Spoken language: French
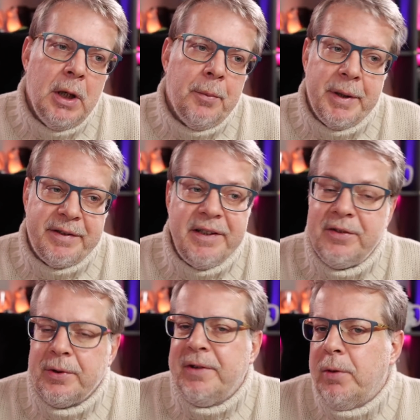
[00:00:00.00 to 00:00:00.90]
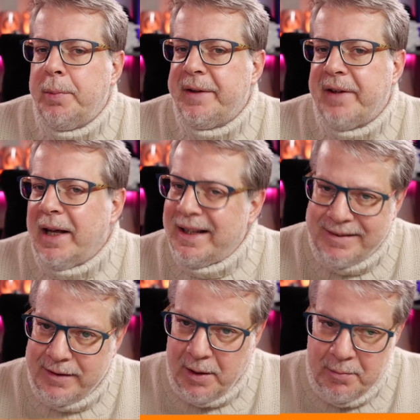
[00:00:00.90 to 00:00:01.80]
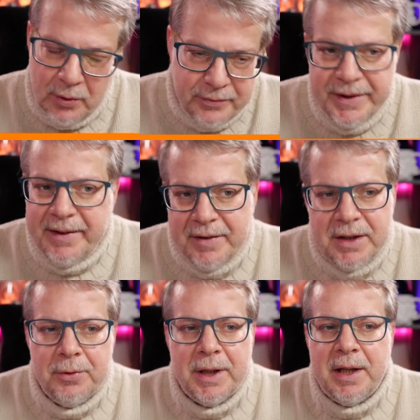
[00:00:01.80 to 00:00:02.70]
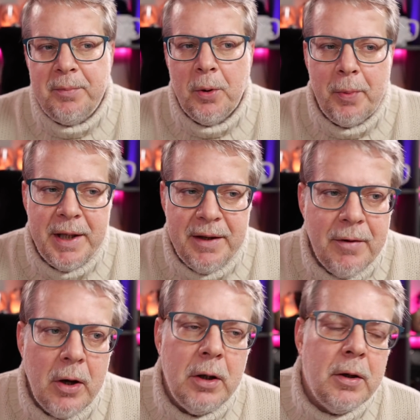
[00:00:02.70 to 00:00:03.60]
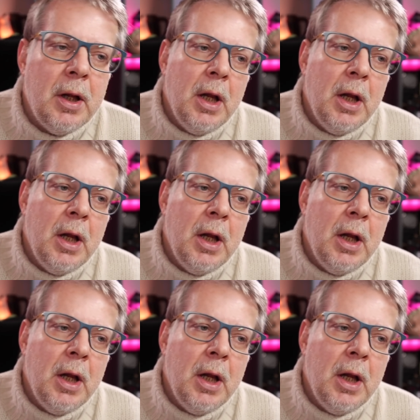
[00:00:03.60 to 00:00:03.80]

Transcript: parce qu'ils ont développé ça extrêmement vite avec une équipe de bénévoles,